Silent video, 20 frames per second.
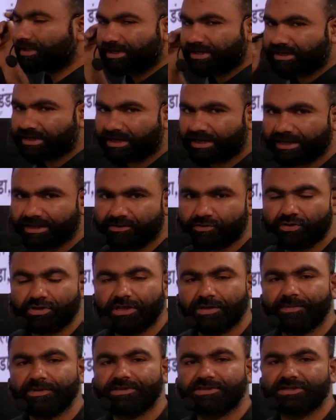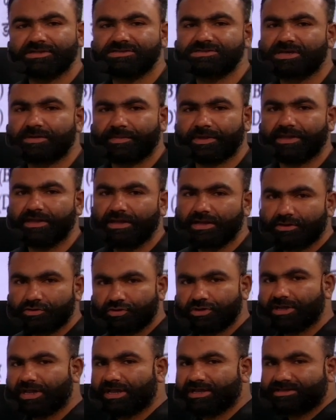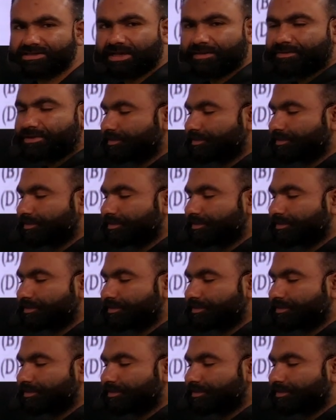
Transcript: लिखा है तो ये भी तत्सम है तो यहाँ से आपसे